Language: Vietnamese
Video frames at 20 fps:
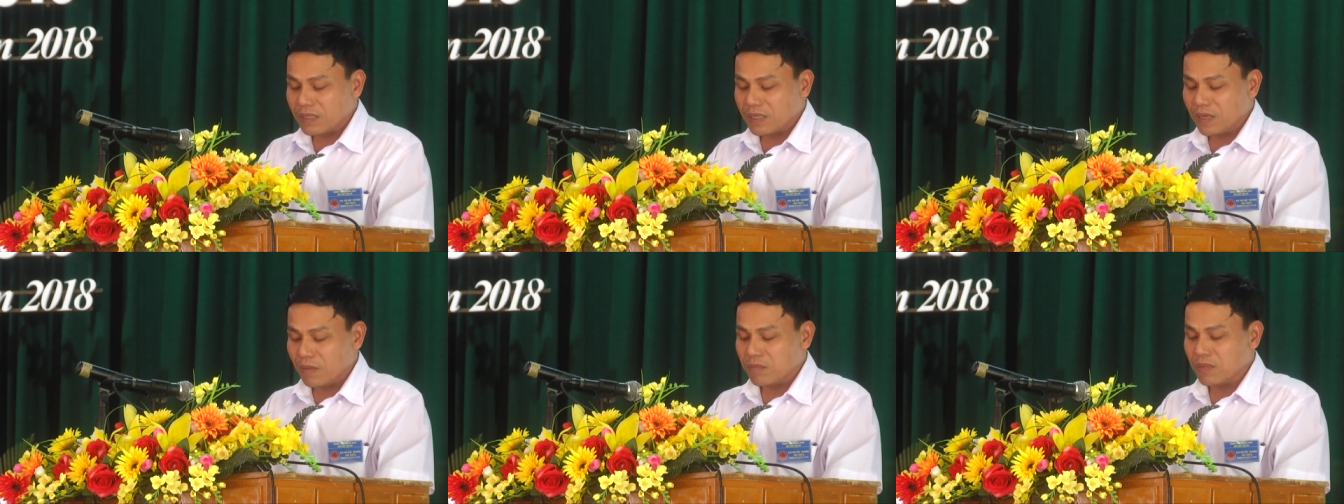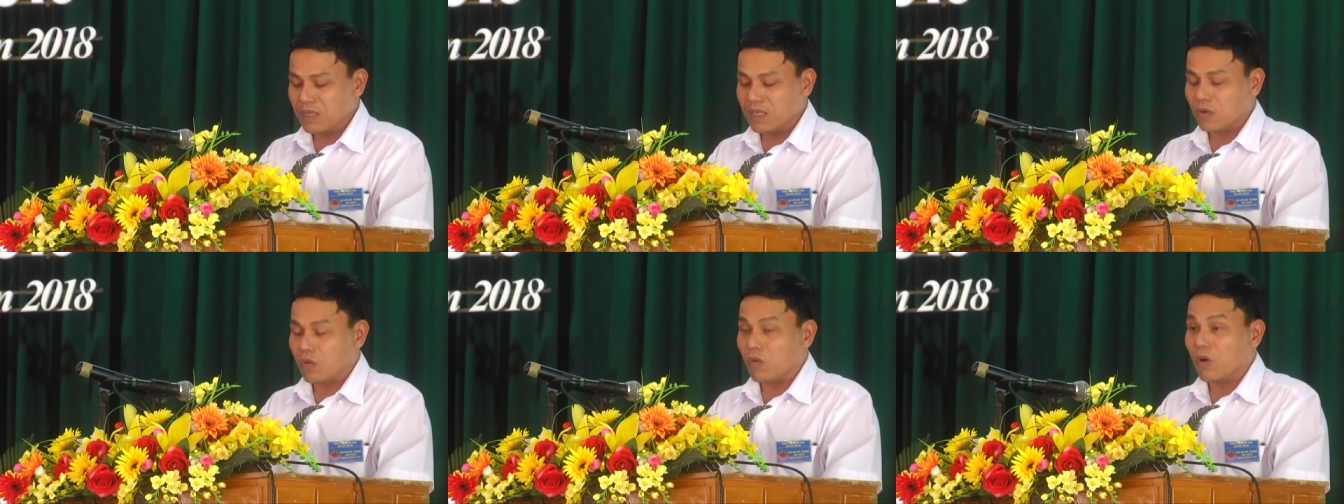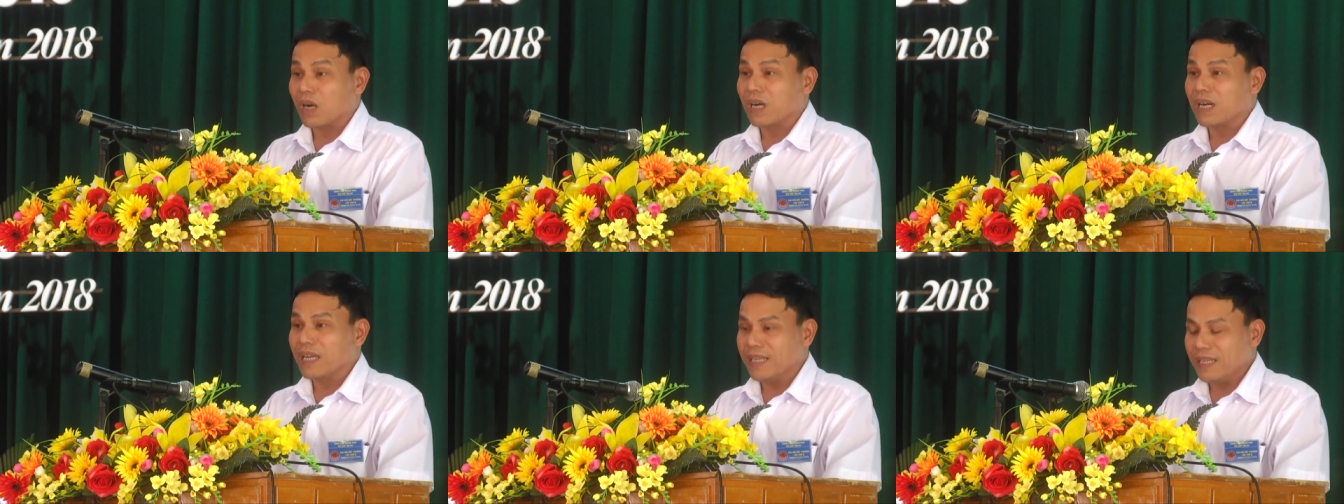không được
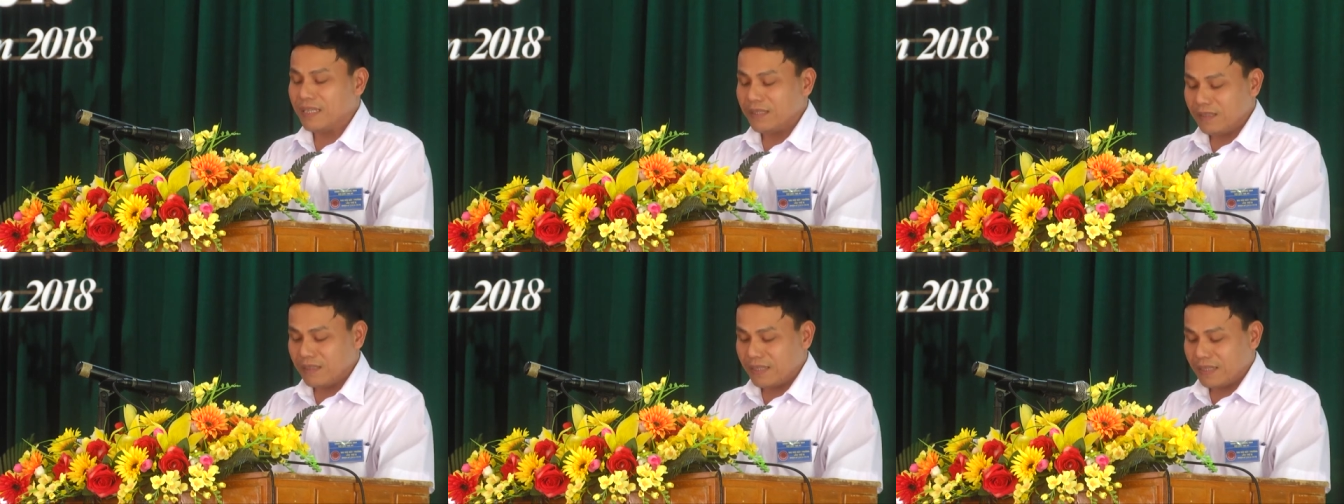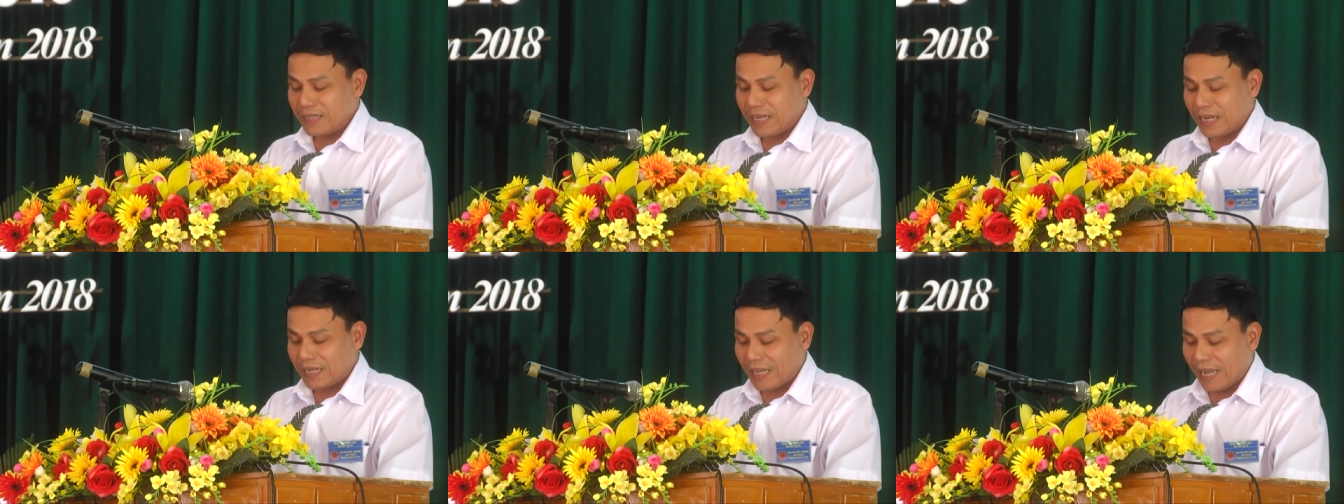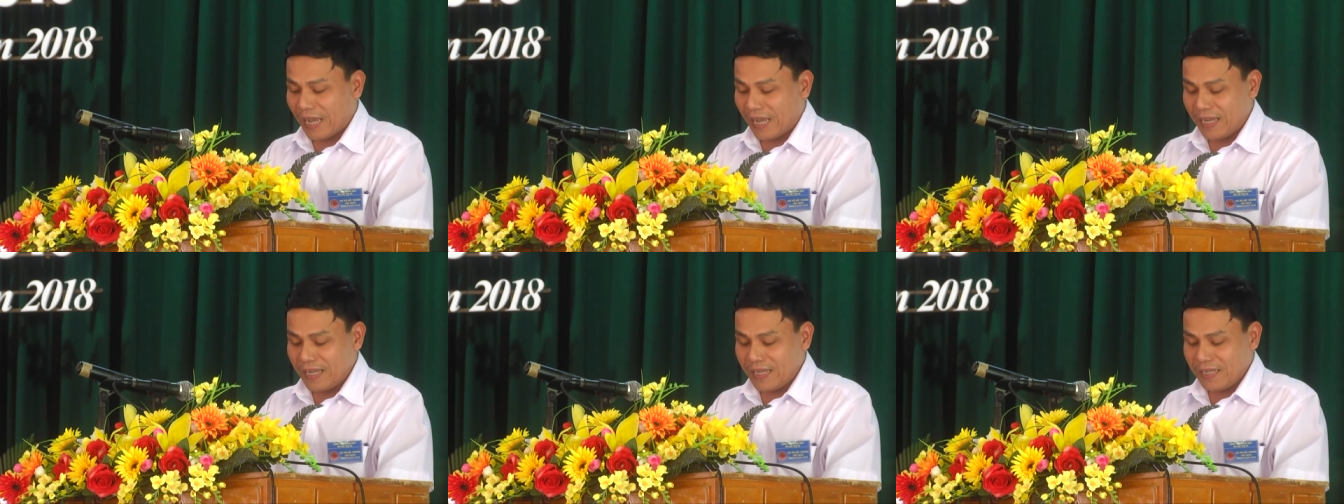quản lý chặt
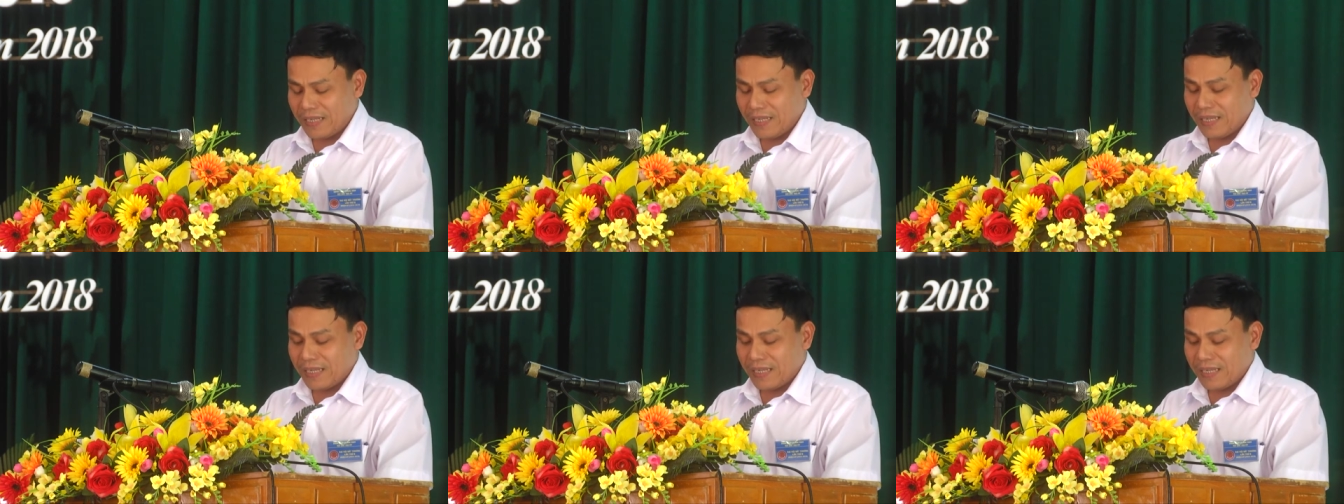chẽ